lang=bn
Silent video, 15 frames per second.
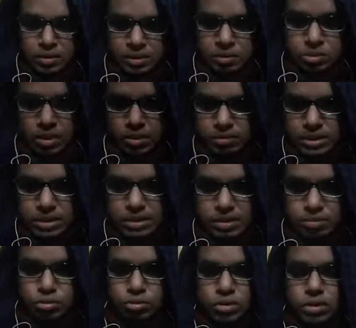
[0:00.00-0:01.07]
محمدا
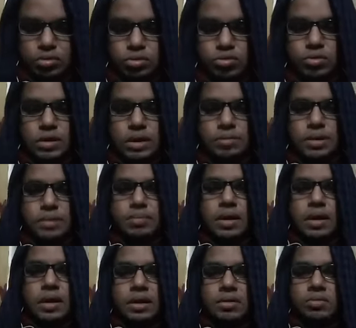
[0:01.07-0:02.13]
عبده ورسوله أما
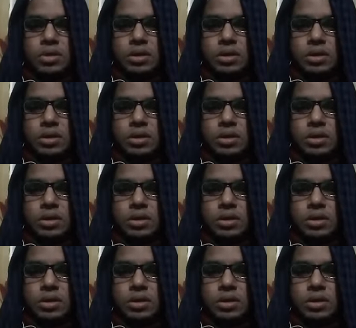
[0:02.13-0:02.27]
بعد